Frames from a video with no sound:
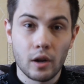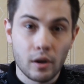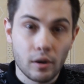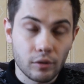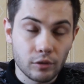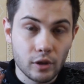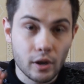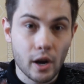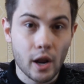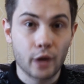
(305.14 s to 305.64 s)

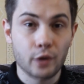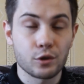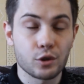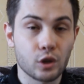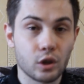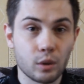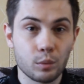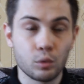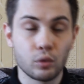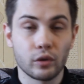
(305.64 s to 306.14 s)
втираются
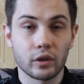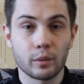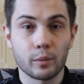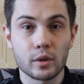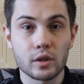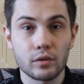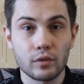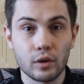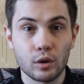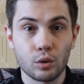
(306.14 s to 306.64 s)
к нему в
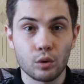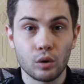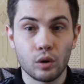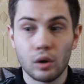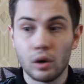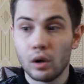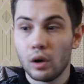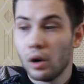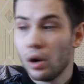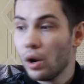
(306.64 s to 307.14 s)
атмосферу,
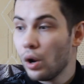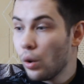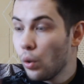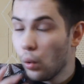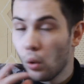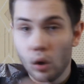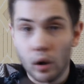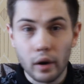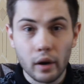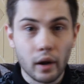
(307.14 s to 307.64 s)

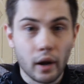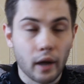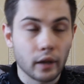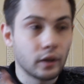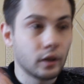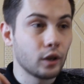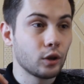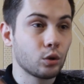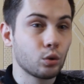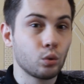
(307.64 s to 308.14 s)
Ой, а
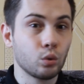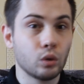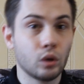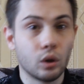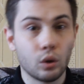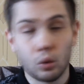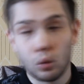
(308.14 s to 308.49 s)
ты откуда?